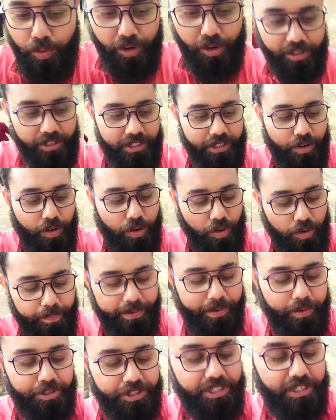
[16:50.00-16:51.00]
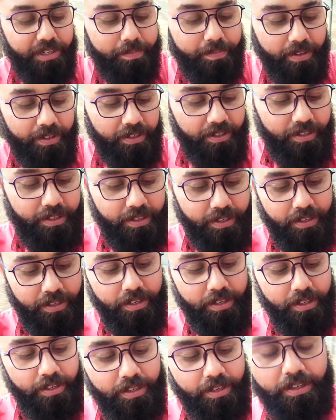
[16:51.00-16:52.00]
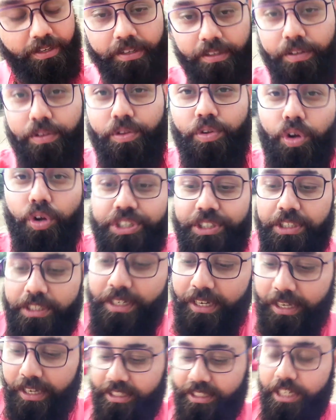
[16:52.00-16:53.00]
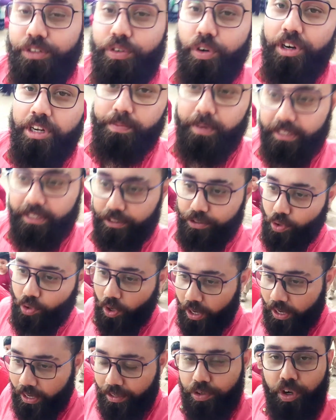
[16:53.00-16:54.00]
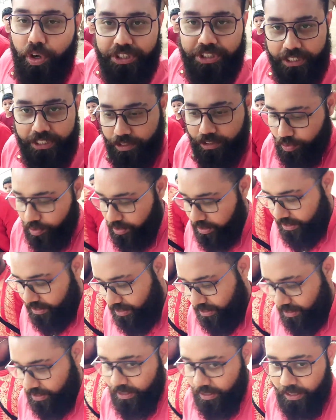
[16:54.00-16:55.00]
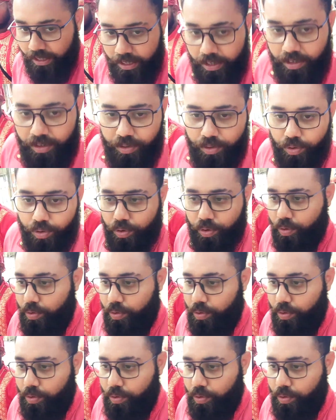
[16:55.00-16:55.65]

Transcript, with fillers: বলে দিই যে কখন বেরোচ্ছি আমরা দশটা ছেচল্লিশ বাজে সকাল দশটা ছেচল্লিশ তো